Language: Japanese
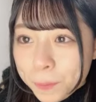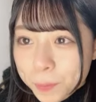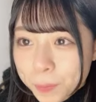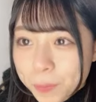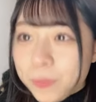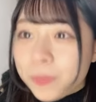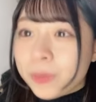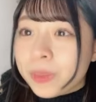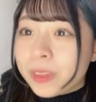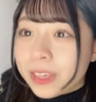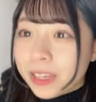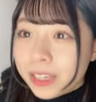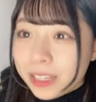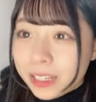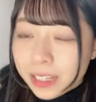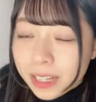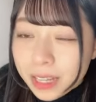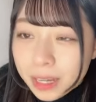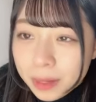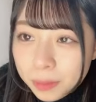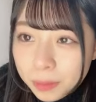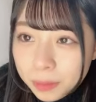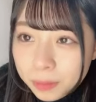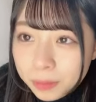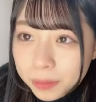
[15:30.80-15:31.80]
うんインナーも
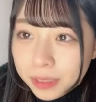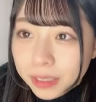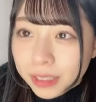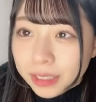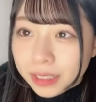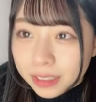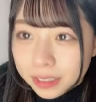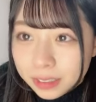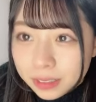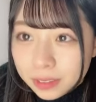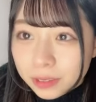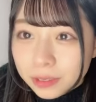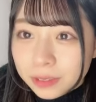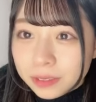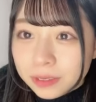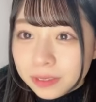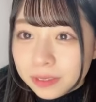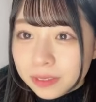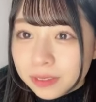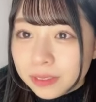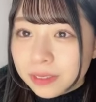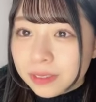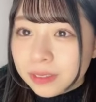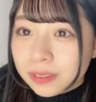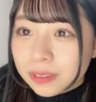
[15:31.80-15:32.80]
見たでしょ
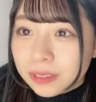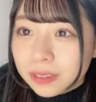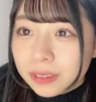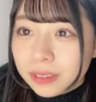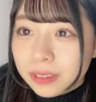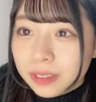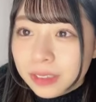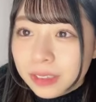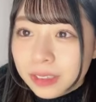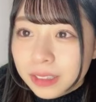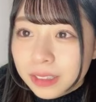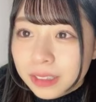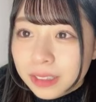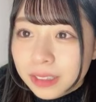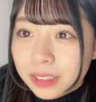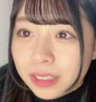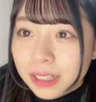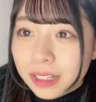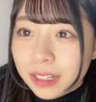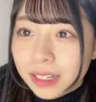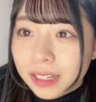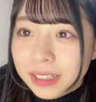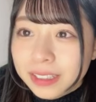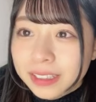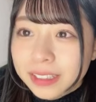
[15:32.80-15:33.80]

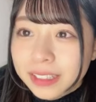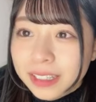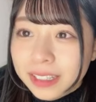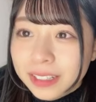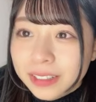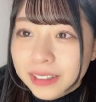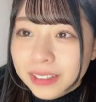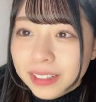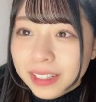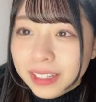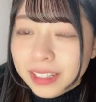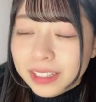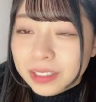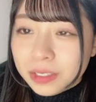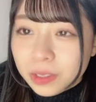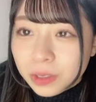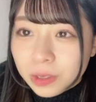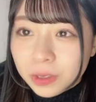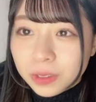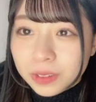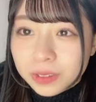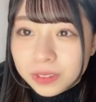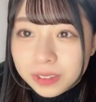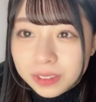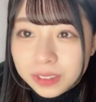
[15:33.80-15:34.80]
家のだそ
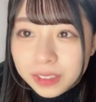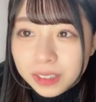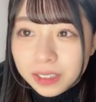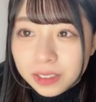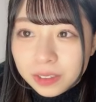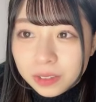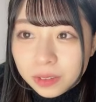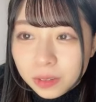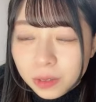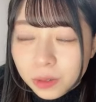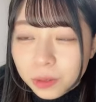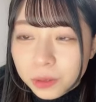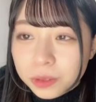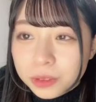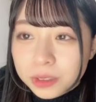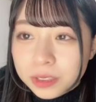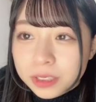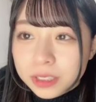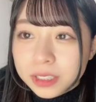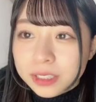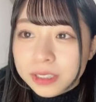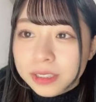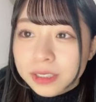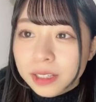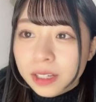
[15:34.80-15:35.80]
うあのお
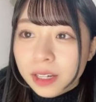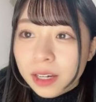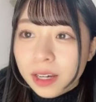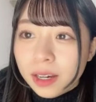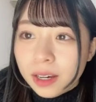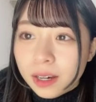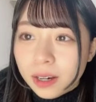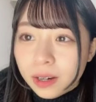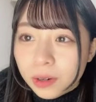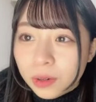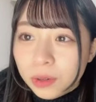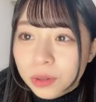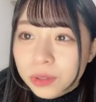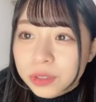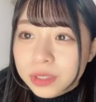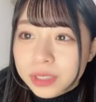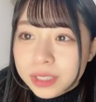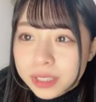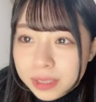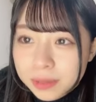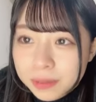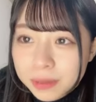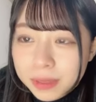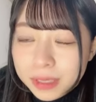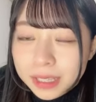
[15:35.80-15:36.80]
家お
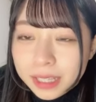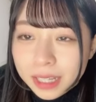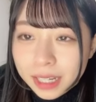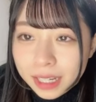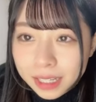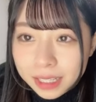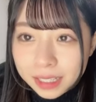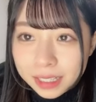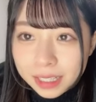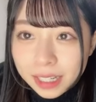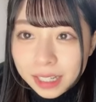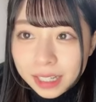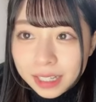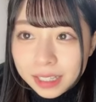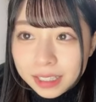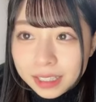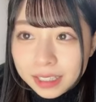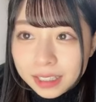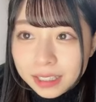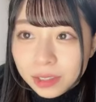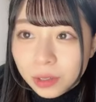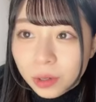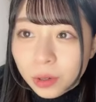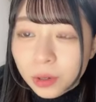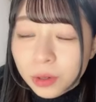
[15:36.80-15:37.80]
家みたいな
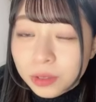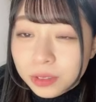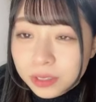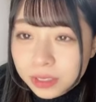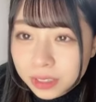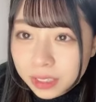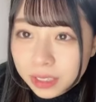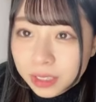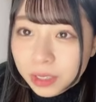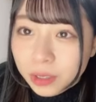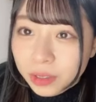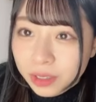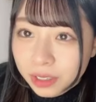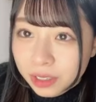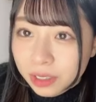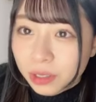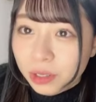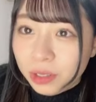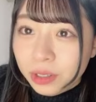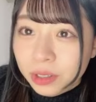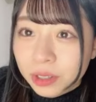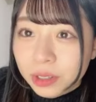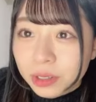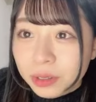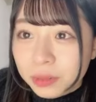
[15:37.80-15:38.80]
お家のい
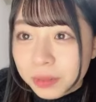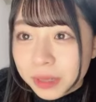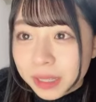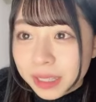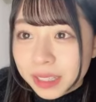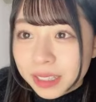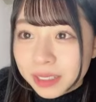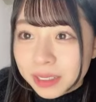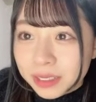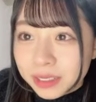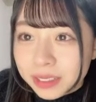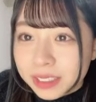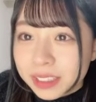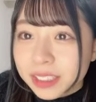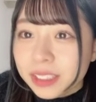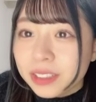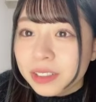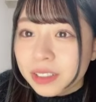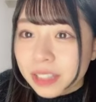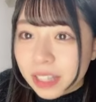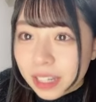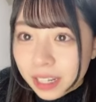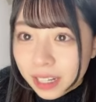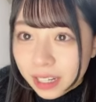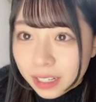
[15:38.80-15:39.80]
ろいろを勉強してる
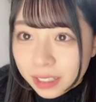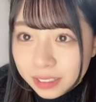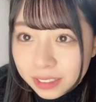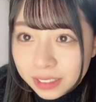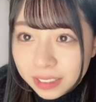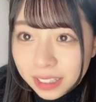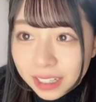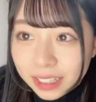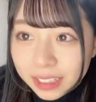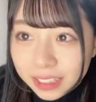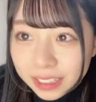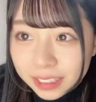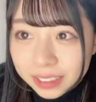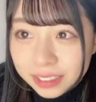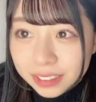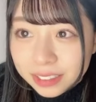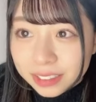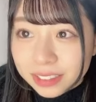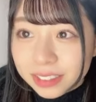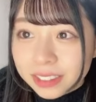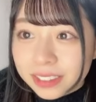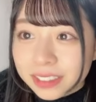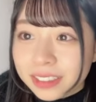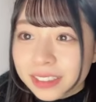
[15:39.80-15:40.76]
大学なんです